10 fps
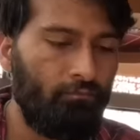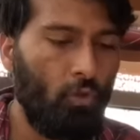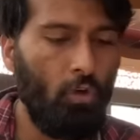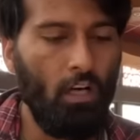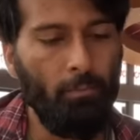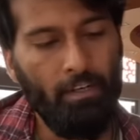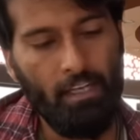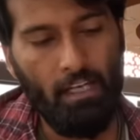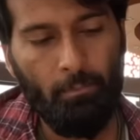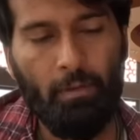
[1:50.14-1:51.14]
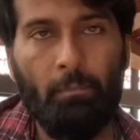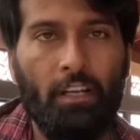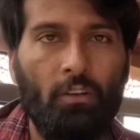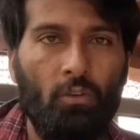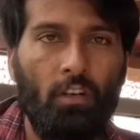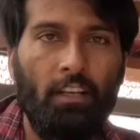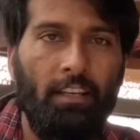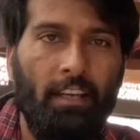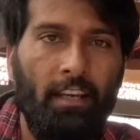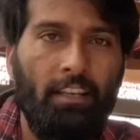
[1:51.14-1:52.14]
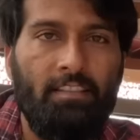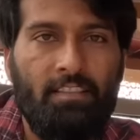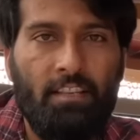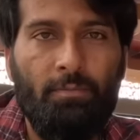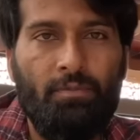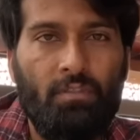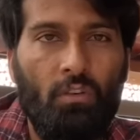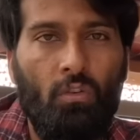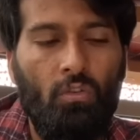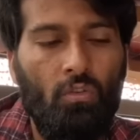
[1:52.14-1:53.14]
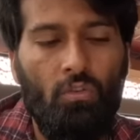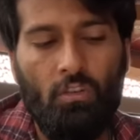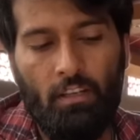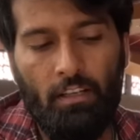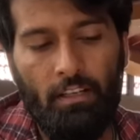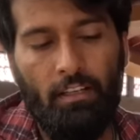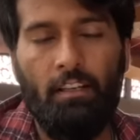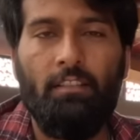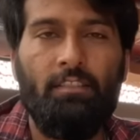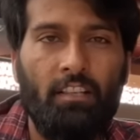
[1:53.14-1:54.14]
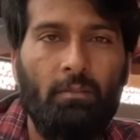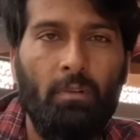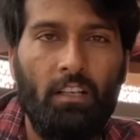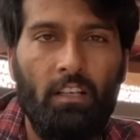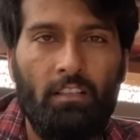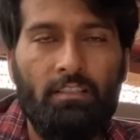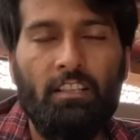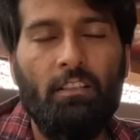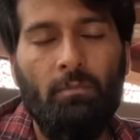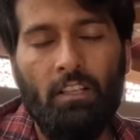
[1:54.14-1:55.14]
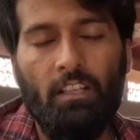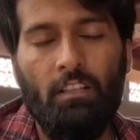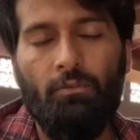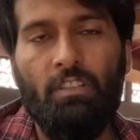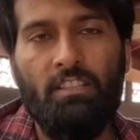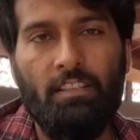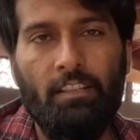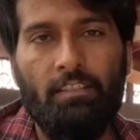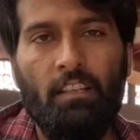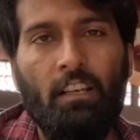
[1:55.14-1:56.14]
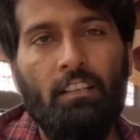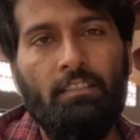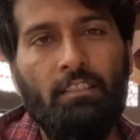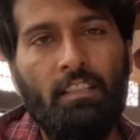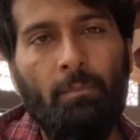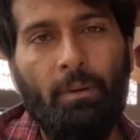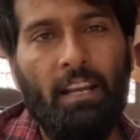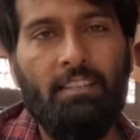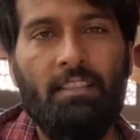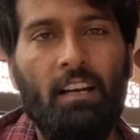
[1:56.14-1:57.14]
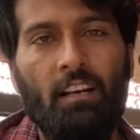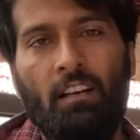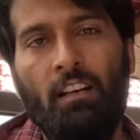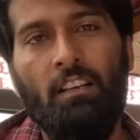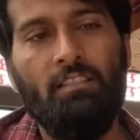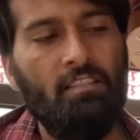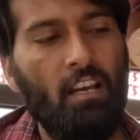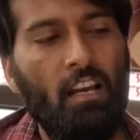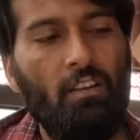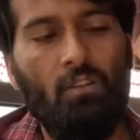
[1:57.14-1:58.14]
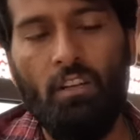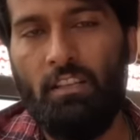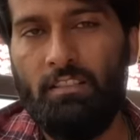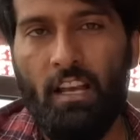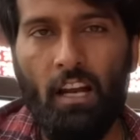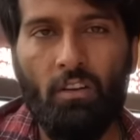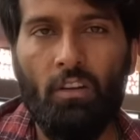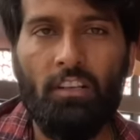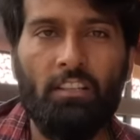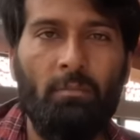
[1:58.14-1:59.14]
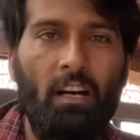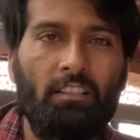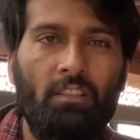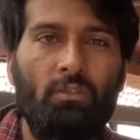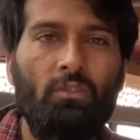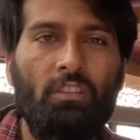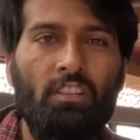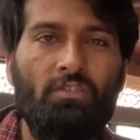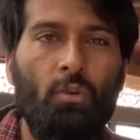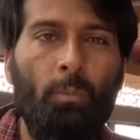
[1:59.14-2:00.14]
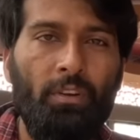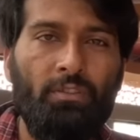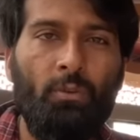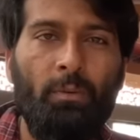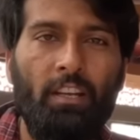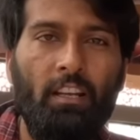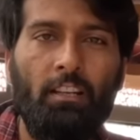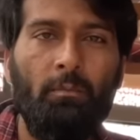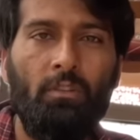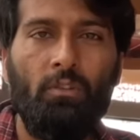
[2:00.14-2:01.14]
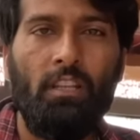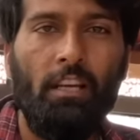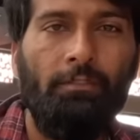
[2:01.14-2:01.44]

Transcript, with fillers: तो अभी यहाँ पे मैंने ऑर्डर किया है चिप्स और चिकन बर्गर चिकन बर्गर विद चीज़ जिसका प्राइस था चार डॉलर चार डॉलर की बात करूँ तो तीन सौ बीस रुपये के लगभग होता